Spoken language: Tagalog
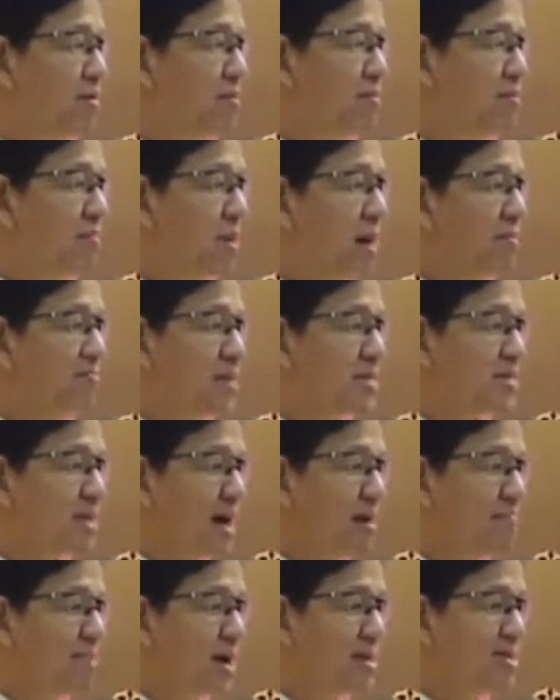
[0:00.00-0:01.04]

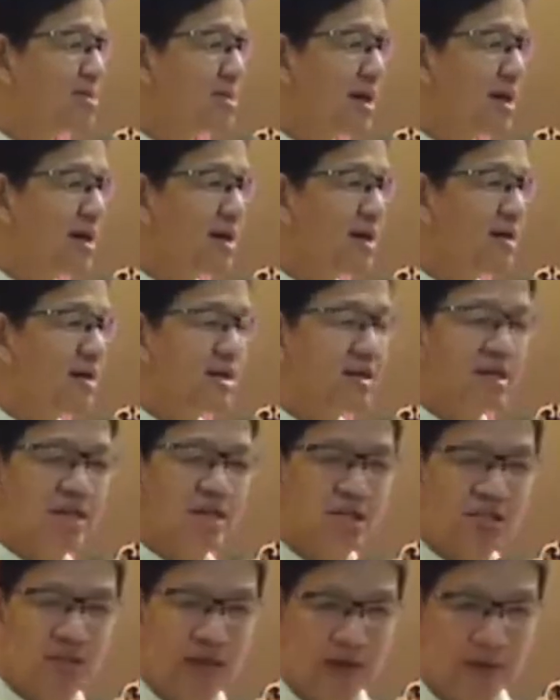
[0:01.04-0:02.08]
magpatabang ta ni
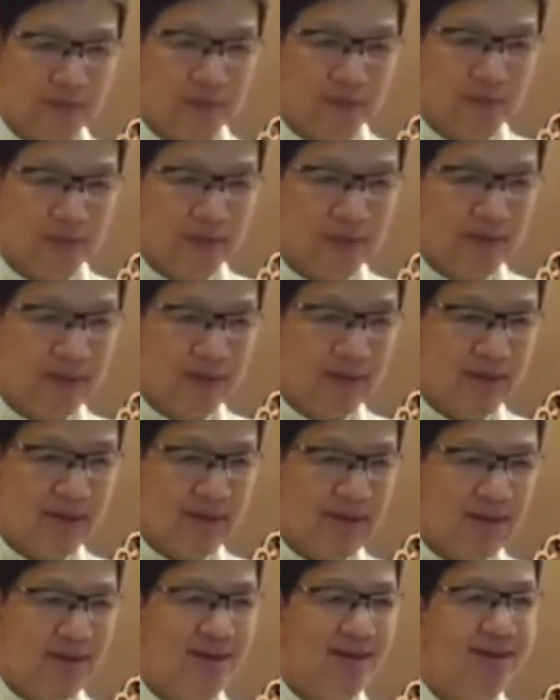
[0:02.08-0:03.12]
kinsa
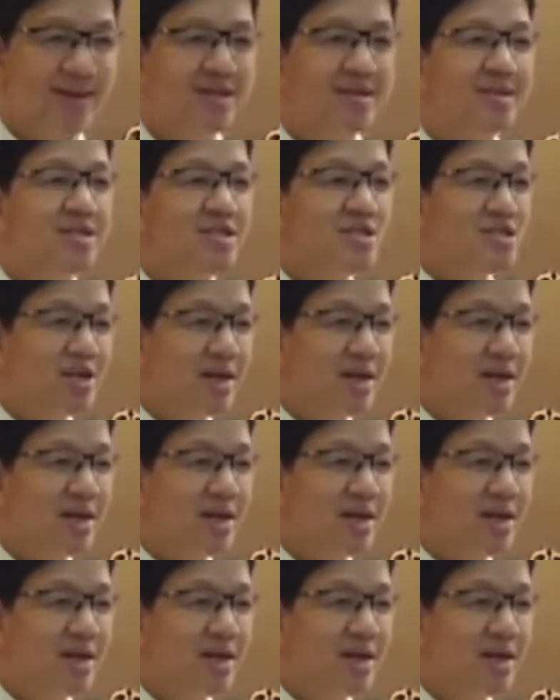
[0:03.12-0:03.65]
ni San